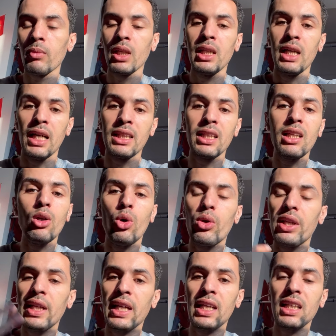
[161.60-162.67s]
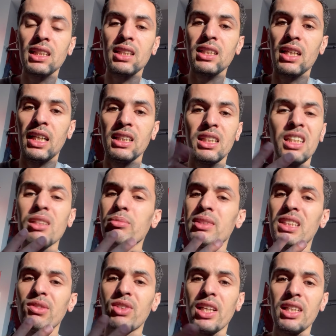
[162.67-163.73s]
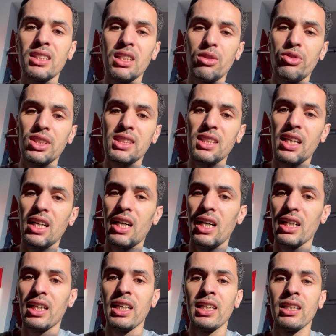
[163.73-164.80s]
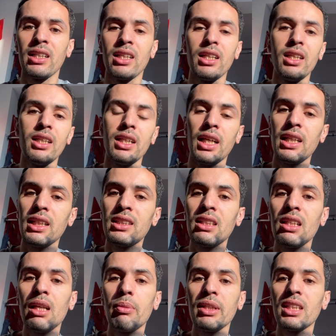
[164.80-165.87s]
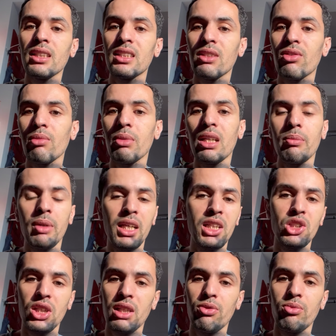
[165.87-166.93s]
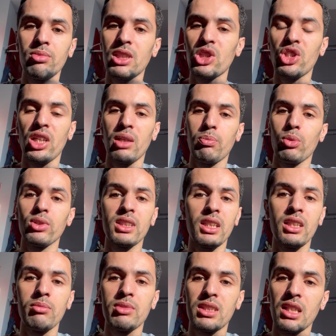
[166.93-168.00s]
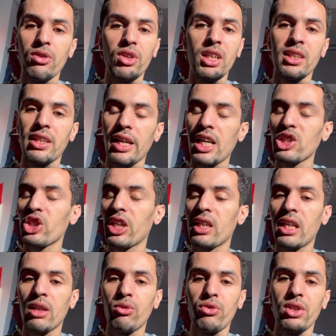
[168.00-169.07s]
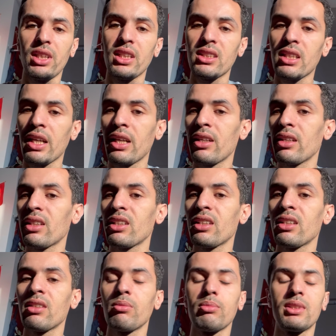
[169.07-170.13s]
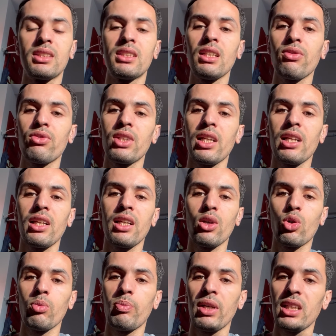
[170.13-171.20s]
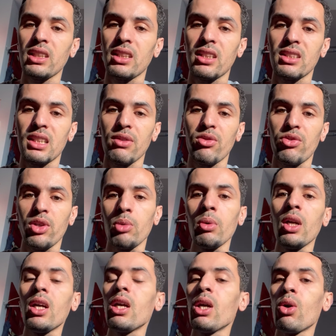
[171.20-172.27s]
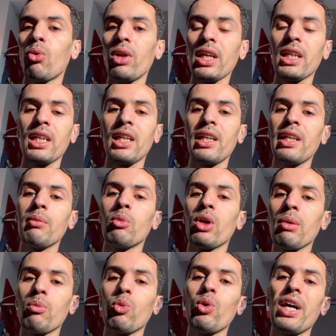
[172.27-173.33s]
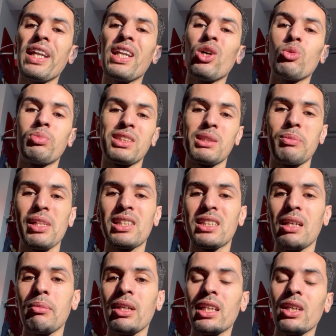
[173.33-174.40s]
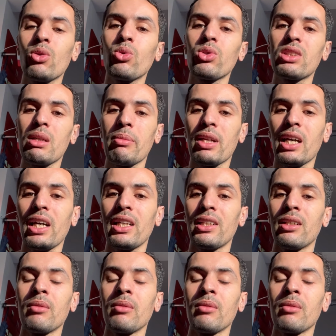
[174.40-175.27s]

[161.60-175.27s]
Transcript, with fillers: عندك الحريه انك تختار حيت كاينين بزاف ديال لي سيرفيس صراحه كاين يعني حتى الا بغيتي تصيفط المغرب ما كاينش غير فهمتي تشانا بوست كاينين بزاف كاين دي اش كاين فيديكس كاين بزاف ديال لي كومباني تقدر تصيفط فيهم ولكن اللي مهم هو انه بالنسبه للثمن كيكون الثمن غالي